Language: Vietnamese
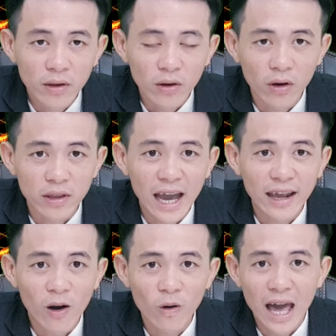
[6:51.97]
rồi
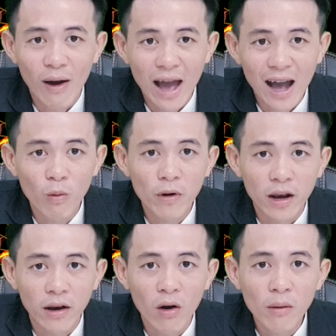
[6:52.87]
giai đoạn nào ao
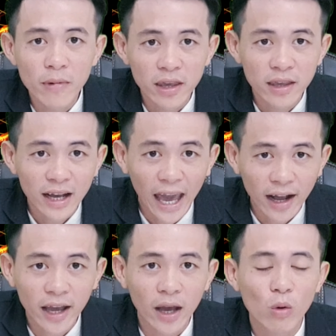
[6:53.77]
mình nó bị
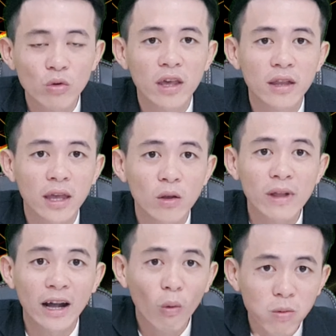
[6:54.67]
cạn kiệt oxy thì chúng
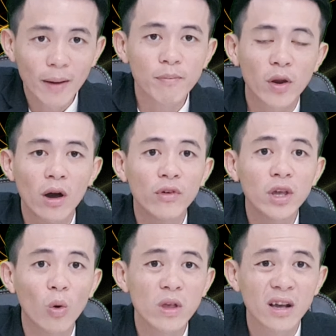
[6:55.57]
ta cung cấp cho nó ví
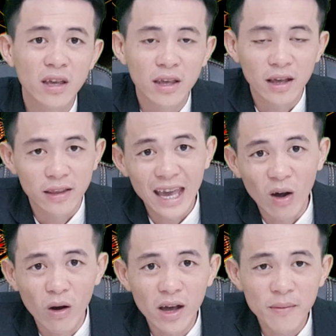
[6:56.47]
dụ như giai
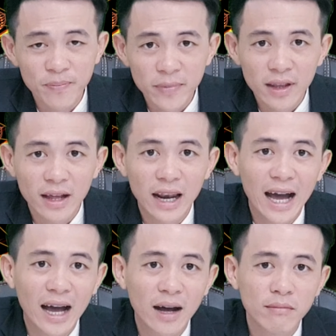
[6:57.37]
đoạn á,
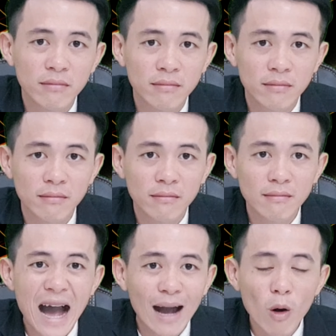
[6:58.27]
là
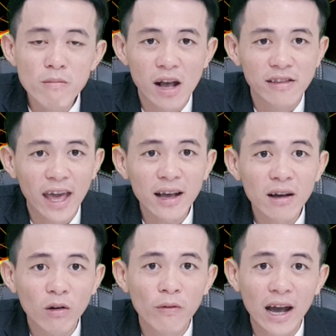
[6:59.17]
3 4 giờ sáng á,
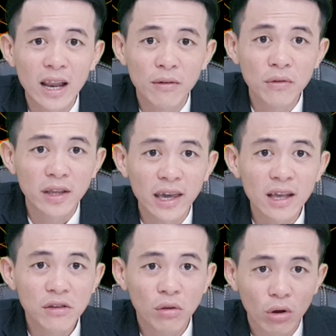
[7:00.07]
có phải là quý vị
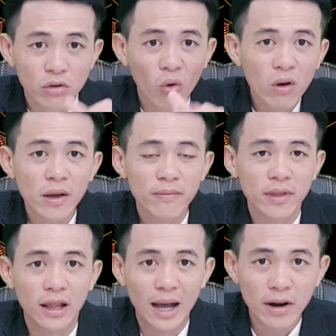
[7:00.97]
á, sương xuống á,
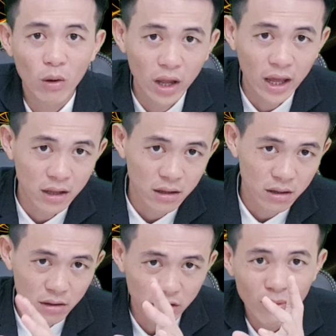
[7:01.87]
là bắt đầu là
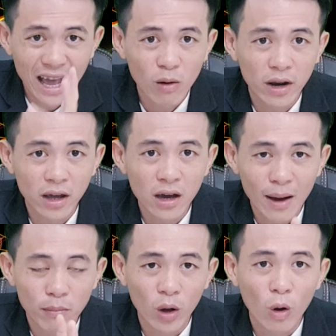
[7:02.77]
trong ao mình á,
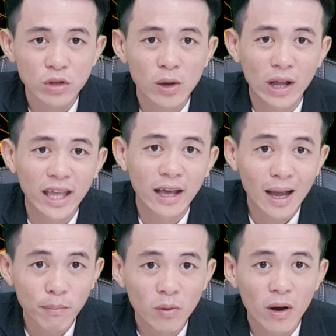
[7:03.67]
hàm lượng oxy hòa tan nó
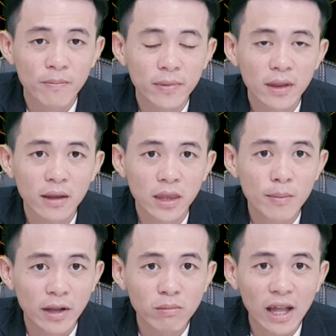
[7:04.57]
thấp đúng không nhưng
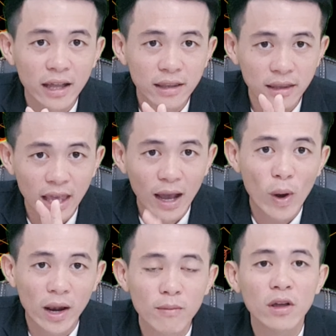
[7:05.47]
mà chúng ta chạy
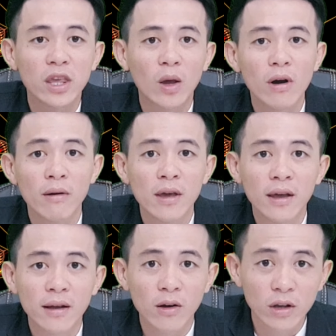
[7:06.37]
quạt lúc đó nhiều đúng không
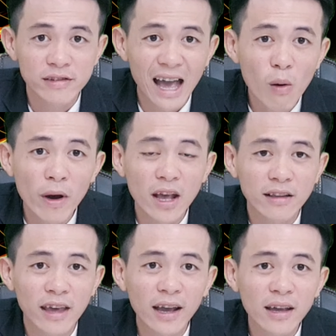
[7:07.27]
rồi 6 7 giờ
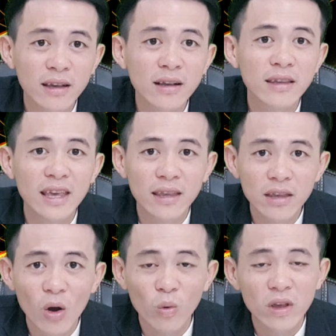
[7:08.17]
sáng á những
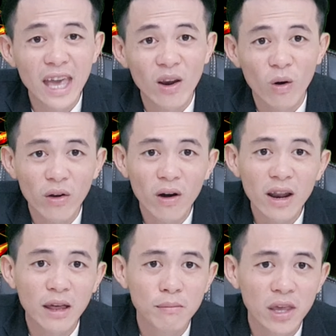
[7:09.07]
ví dụ như giai đoạn đó
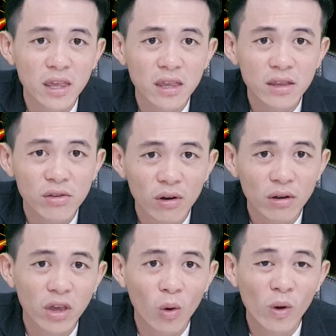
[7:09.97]
là bị
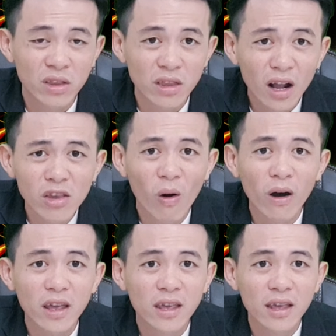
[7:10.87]
sương nhiều và đứng gió
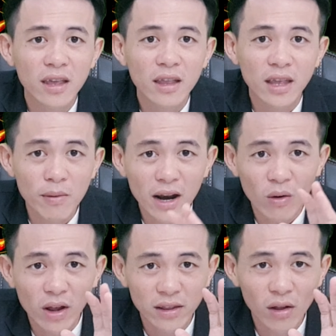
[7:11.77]
đi thì bắt
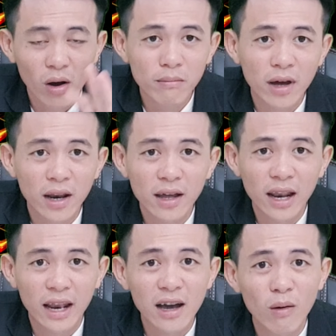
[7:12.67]
đầu là tôm mình á
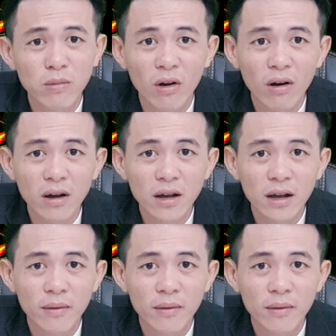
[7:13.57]
là nó không có